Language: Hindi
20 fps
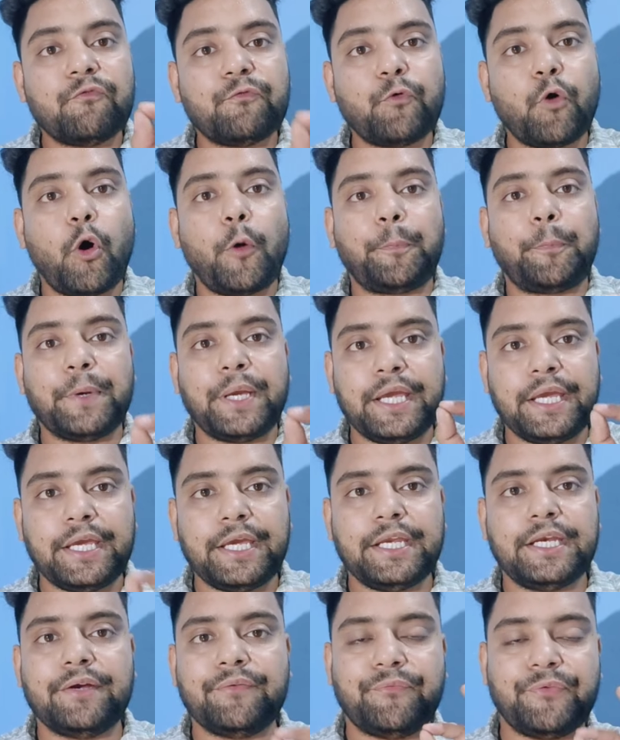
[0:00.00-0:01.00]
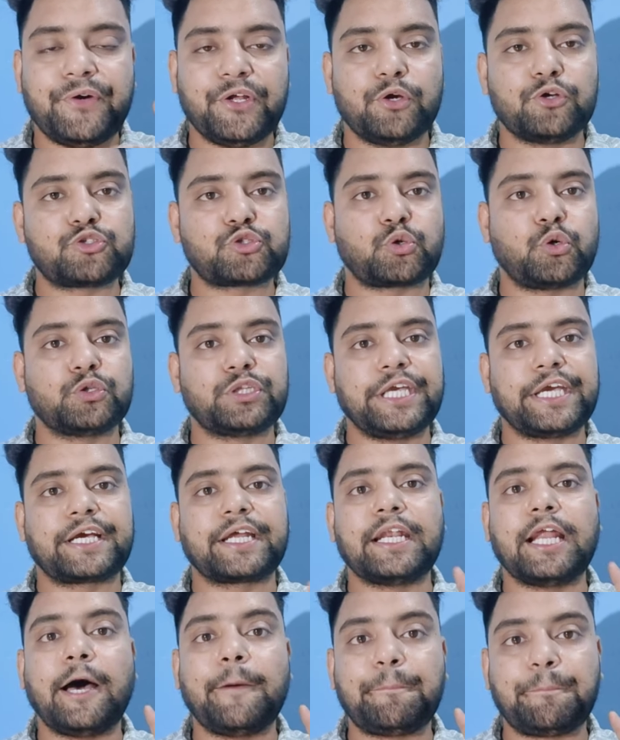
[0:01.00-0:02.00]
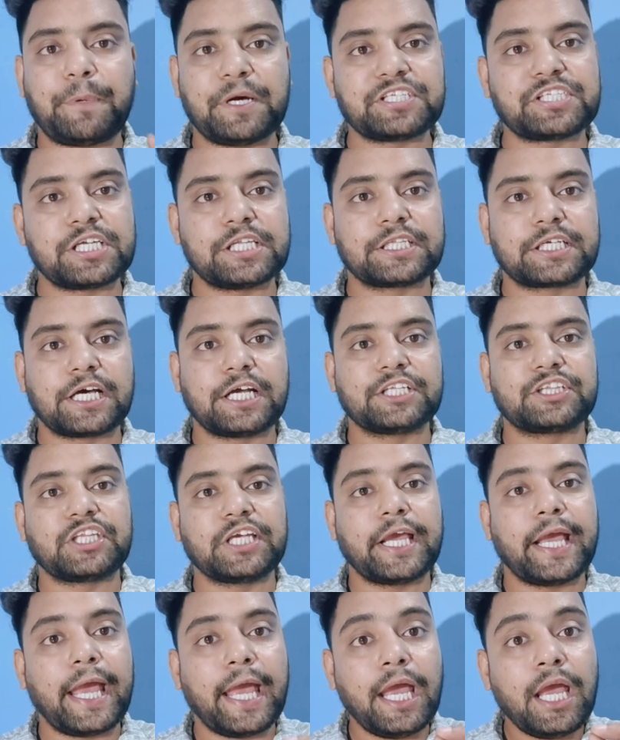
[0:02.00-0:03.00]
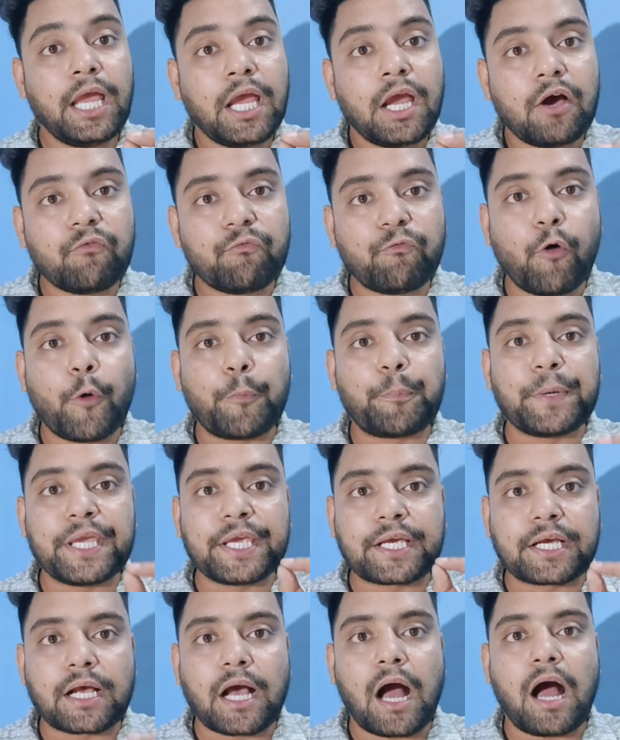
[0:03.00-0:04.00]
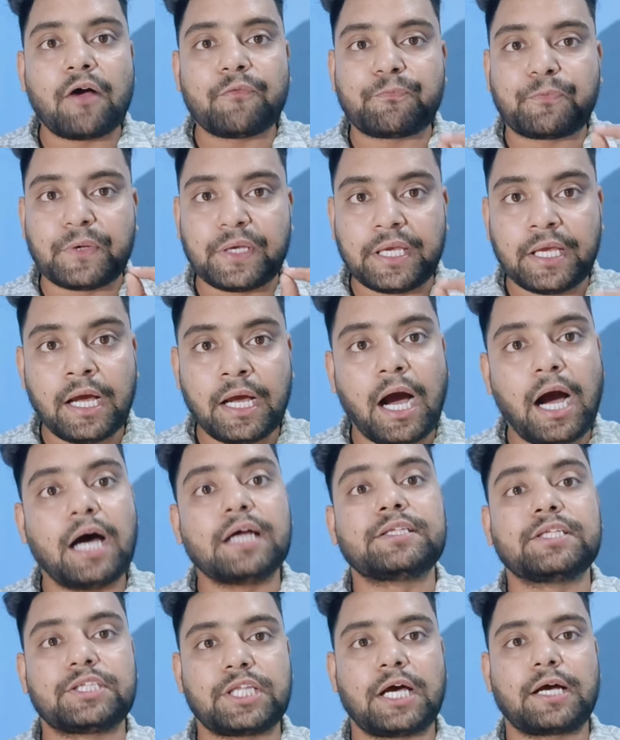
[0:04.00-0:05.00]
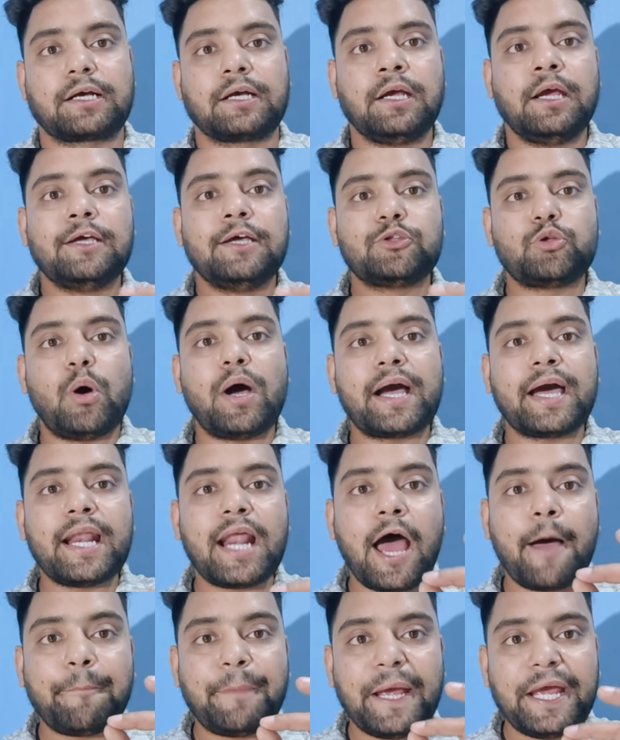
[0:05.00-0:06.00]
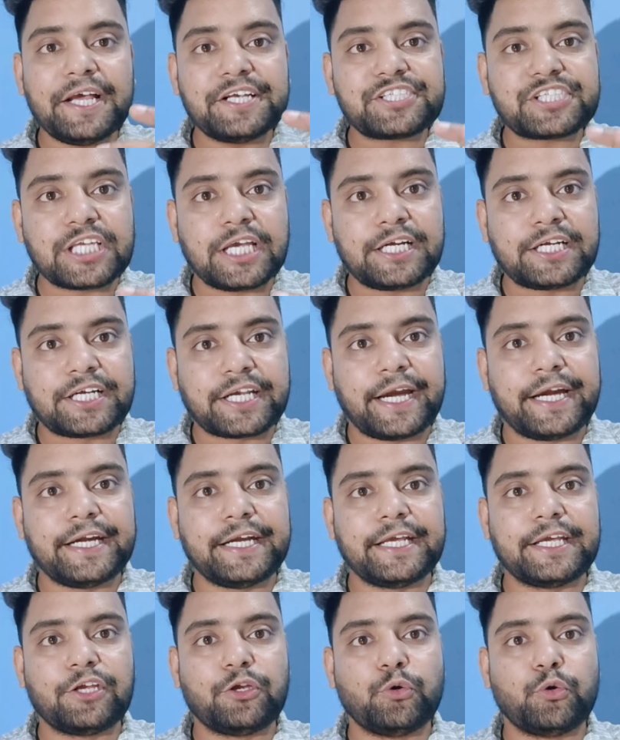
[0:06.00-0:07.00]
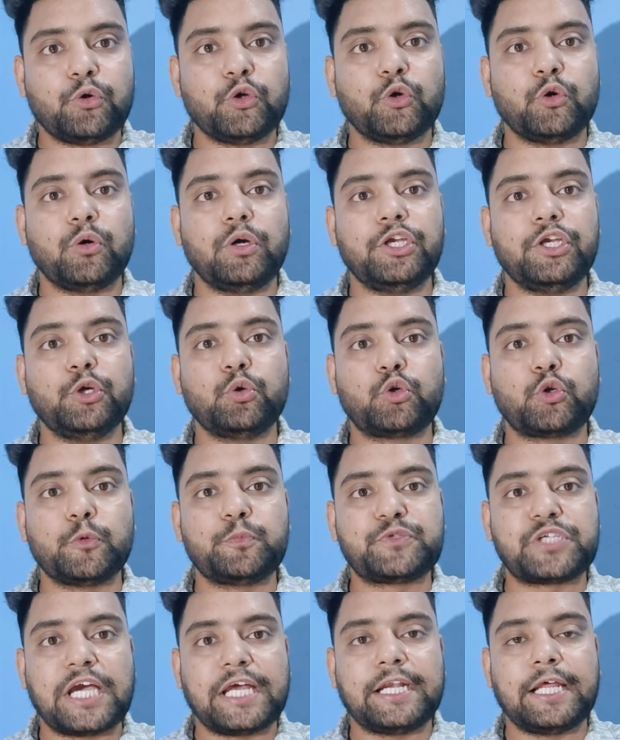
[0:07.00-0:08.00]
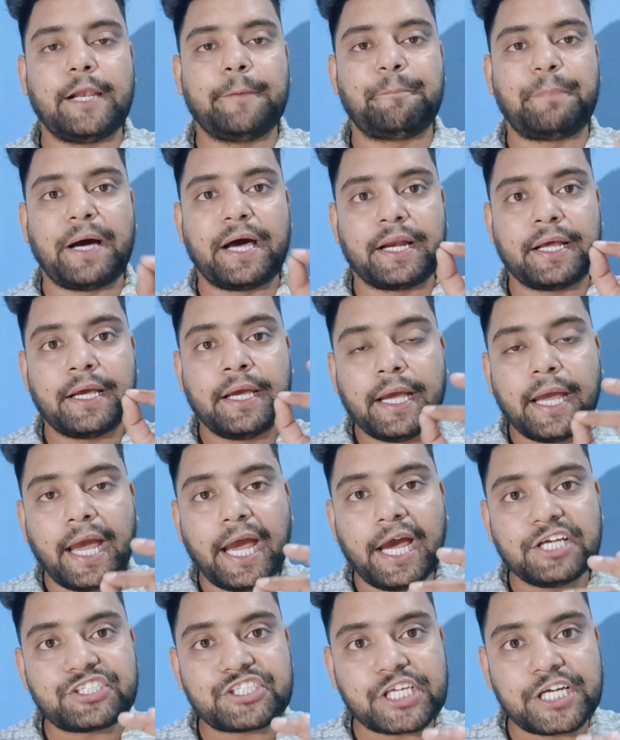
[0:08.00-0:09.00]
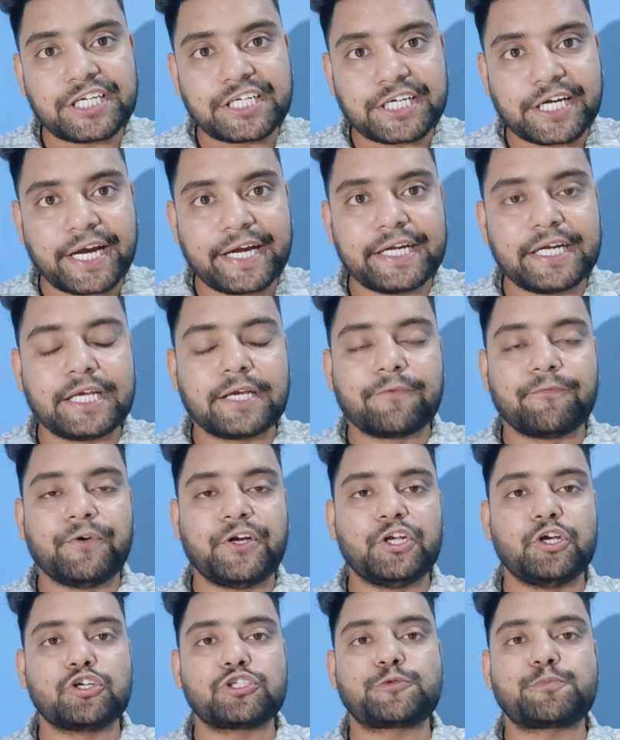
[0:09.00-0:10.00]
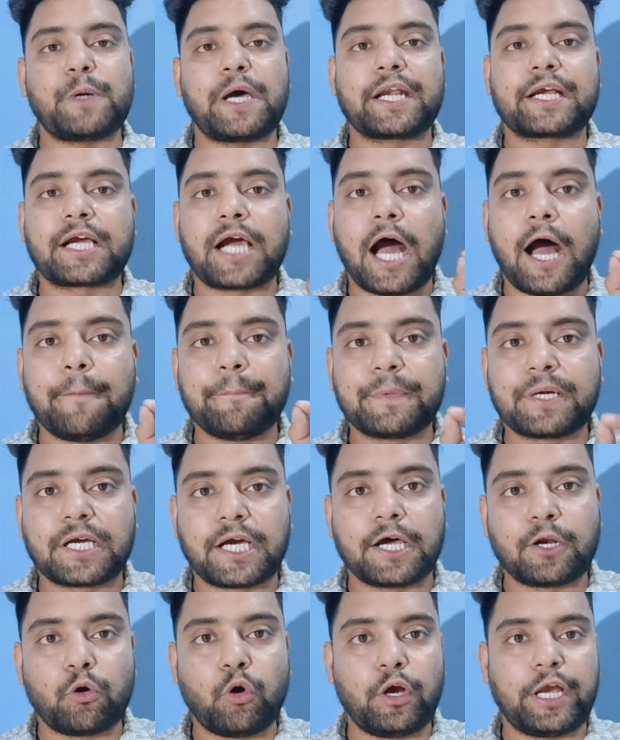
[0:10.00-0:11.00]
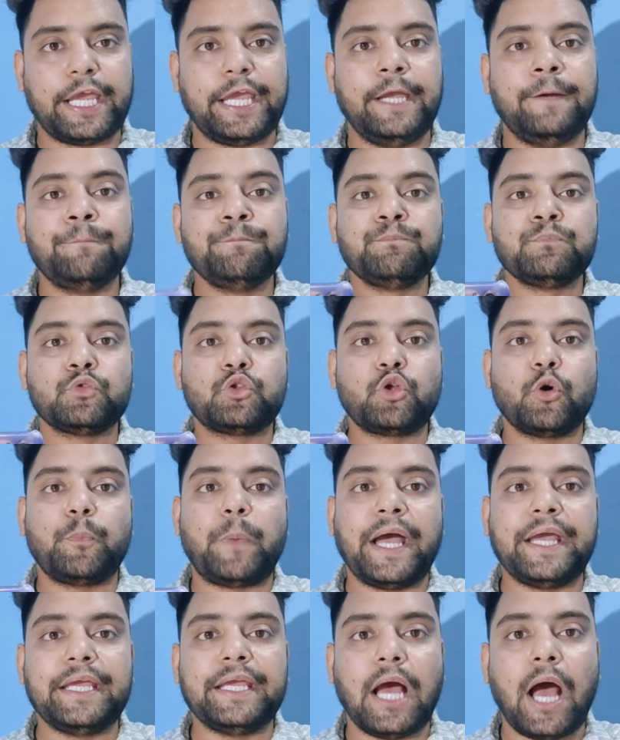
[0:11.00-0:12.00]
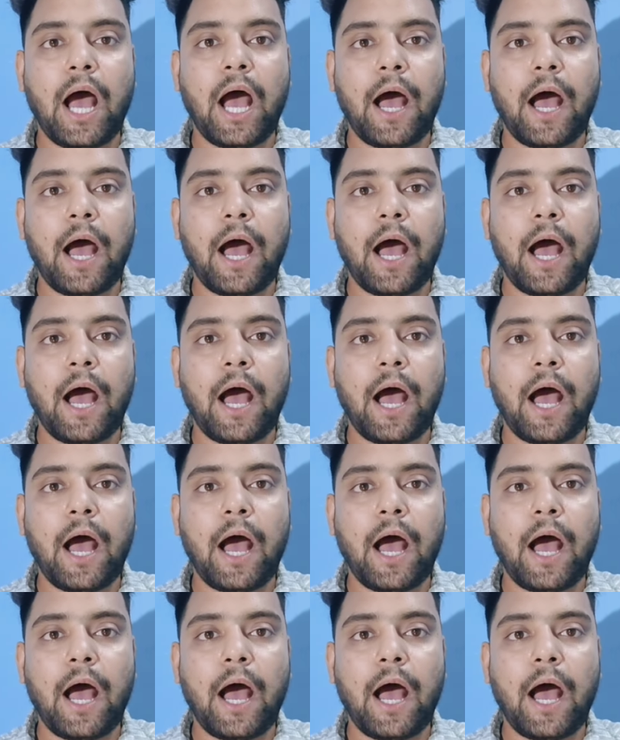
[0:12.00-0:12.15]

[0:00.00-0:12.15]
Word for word: वो भी इन वीडियोस को देखना पसंद करते हैं वो भी काफी हद तक तो अगर आप ऐसे ट्रेंडिंग यूट्यूब चैनल पर ऐसे ट्रेंडिंग वीडियोस पर काम करोगे तो भाई